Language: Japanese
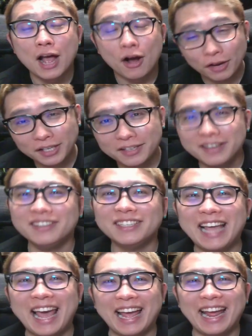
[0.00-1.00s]
はい、ということ
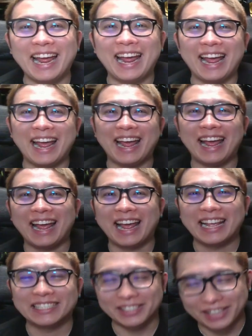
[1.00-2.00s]
で、
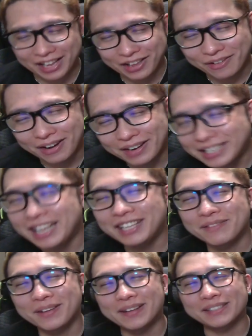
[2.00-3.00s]
えー、以上で今日は終わりたいと
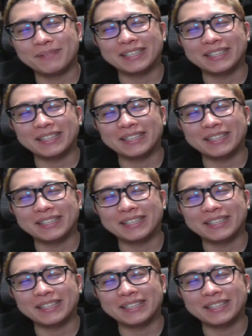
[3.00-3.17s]
思います。